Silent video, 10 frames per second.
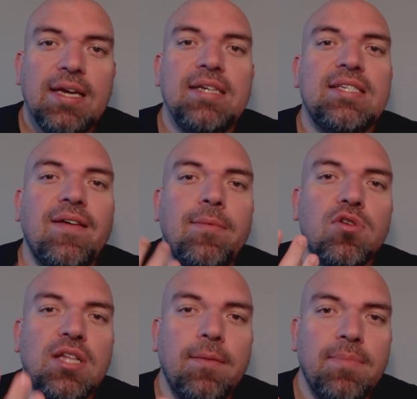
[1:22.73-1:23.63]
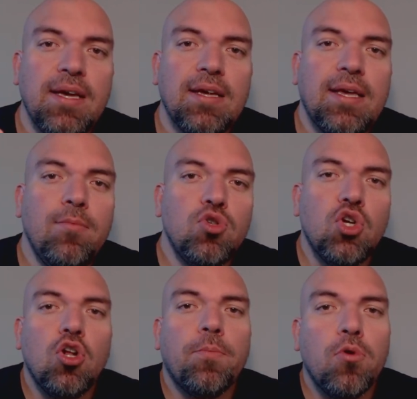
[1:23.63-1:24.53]
y sabemos también que
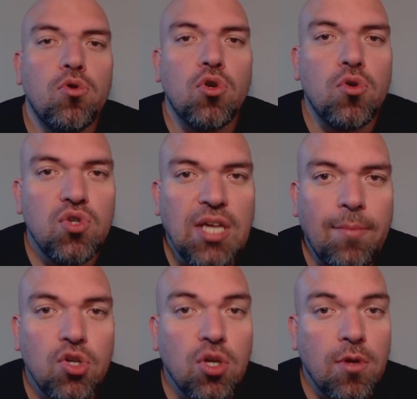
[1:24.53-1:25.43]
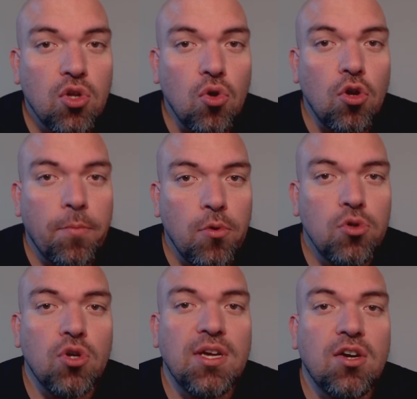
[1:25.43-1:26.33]
muchos de los productos que usamos, sobre todo los
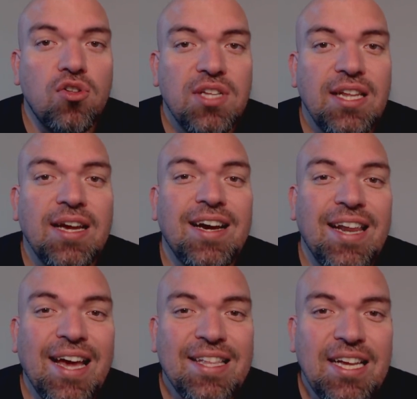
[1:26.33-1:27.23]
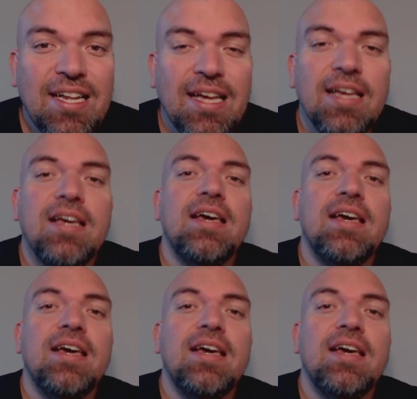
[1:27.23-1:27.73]
productos que contienen creatina,